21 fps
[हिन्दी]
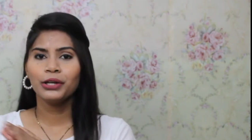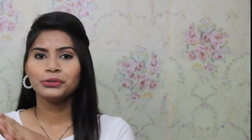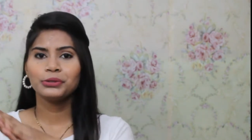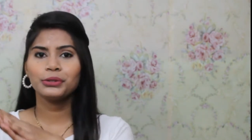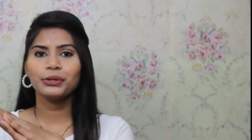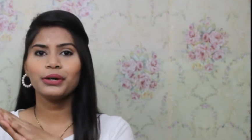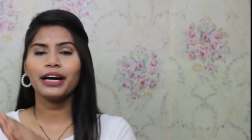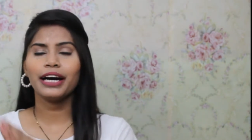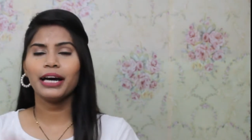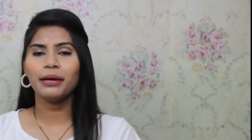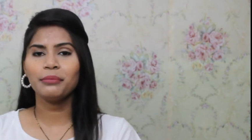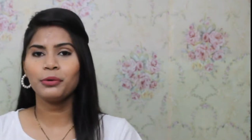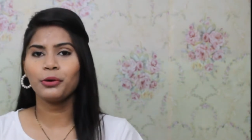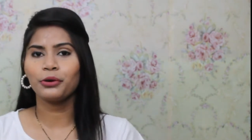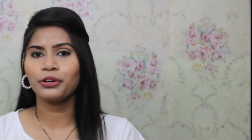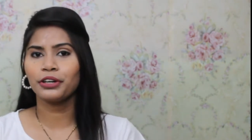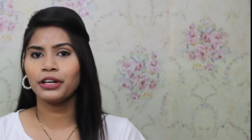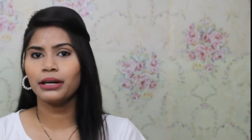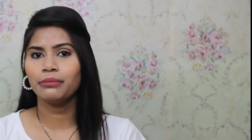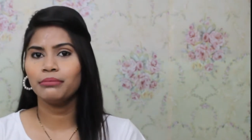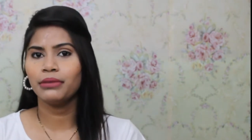सो आई एम
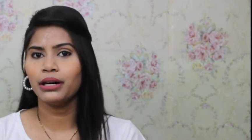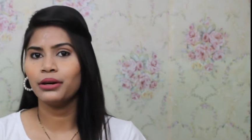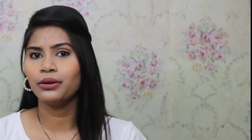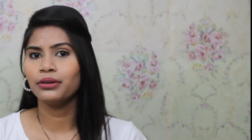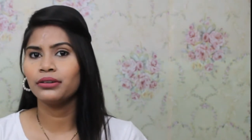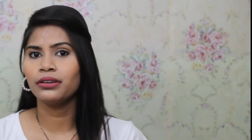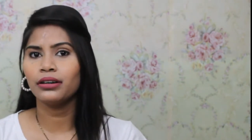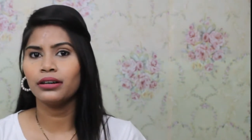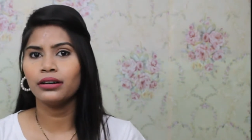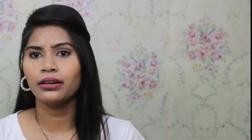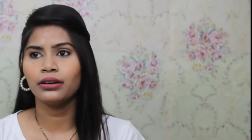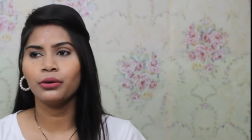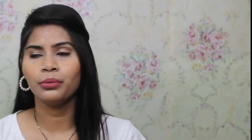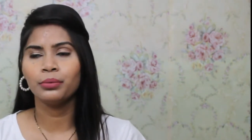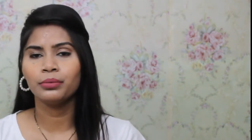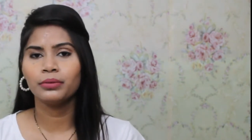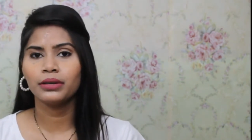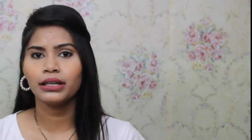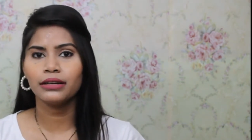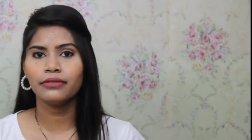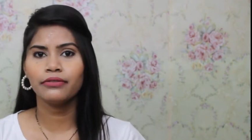टॉकिंग अबाउट
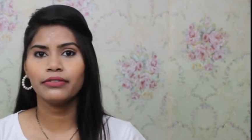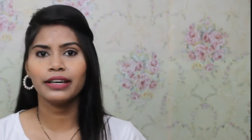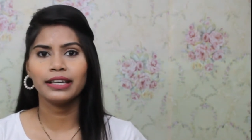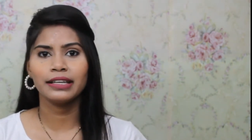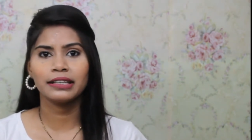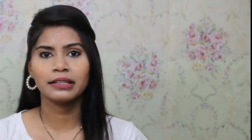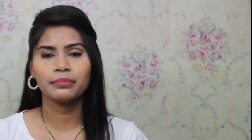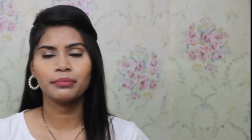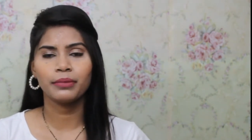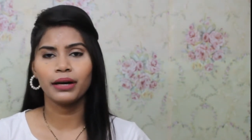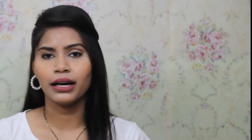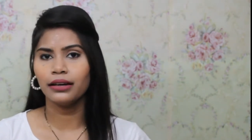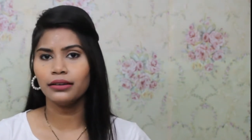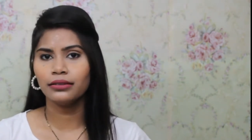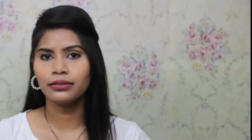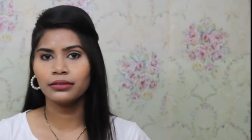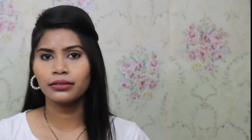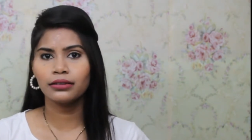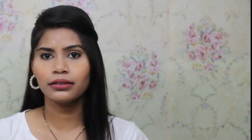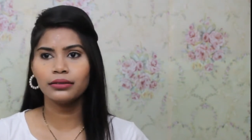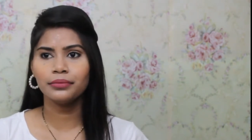उपटन फेस
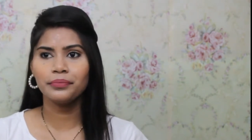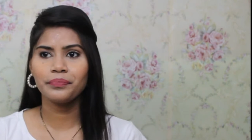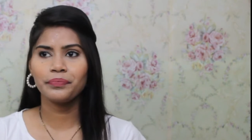मास्क